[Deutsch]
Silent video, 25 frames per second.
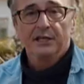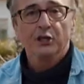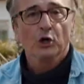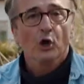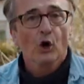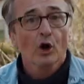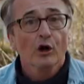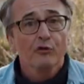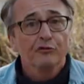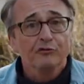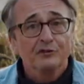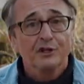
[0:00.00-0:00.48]
Je
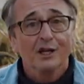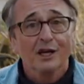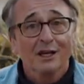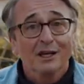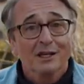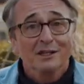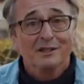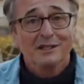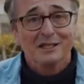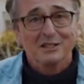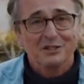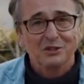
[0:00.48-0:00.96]

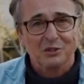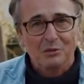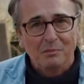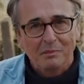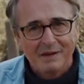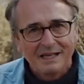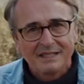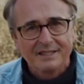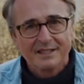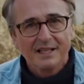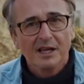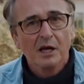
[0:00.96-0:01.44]
öfter, desto
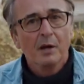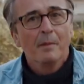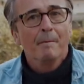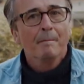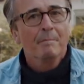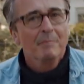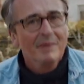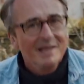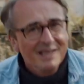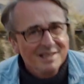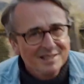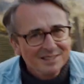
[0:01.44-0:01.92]
besser,
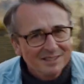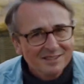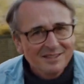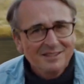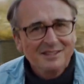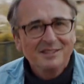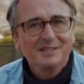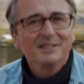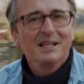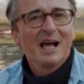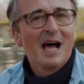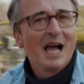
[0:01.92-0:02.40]

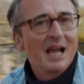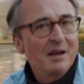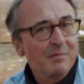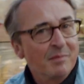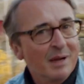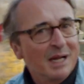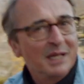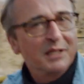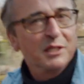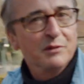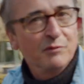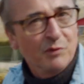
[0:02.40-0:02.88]
mindestens
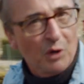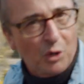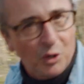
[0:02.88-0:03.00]
einmal die